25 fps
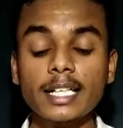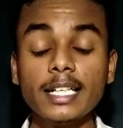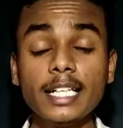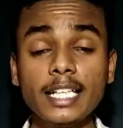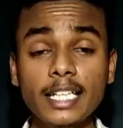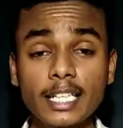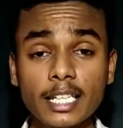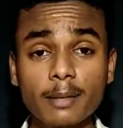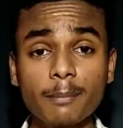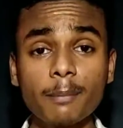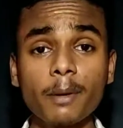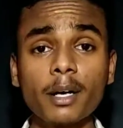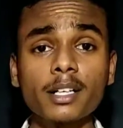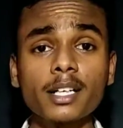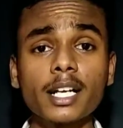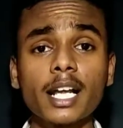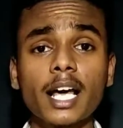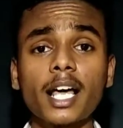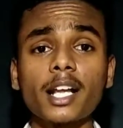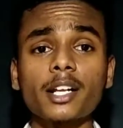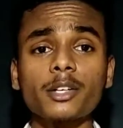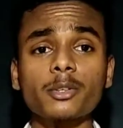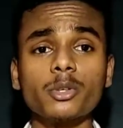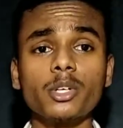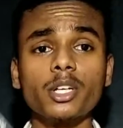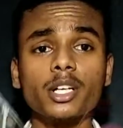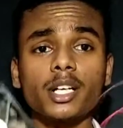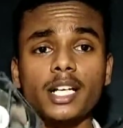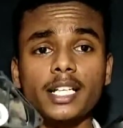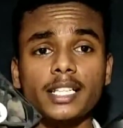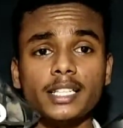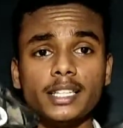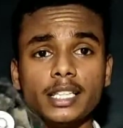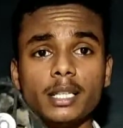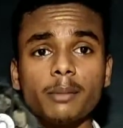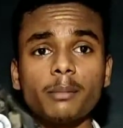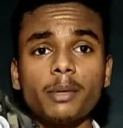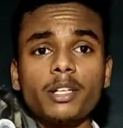நீங்கள் பார்க்குற ஏர் கூலரில்
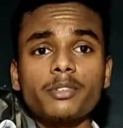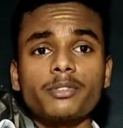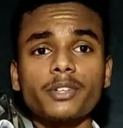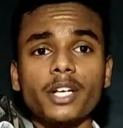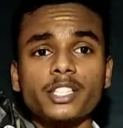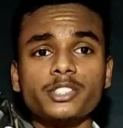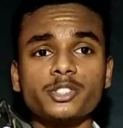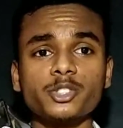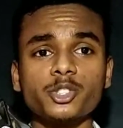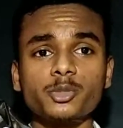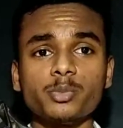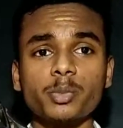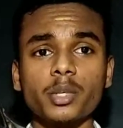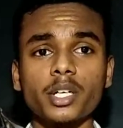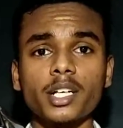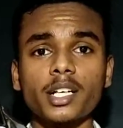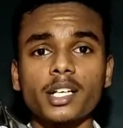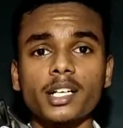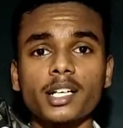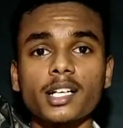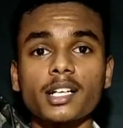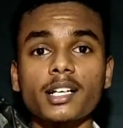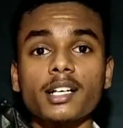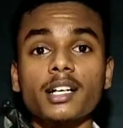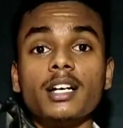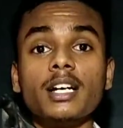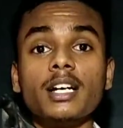இந்த மாதிரி ஃபேன்ஸ் யூஸ் பண்ணுறாங்க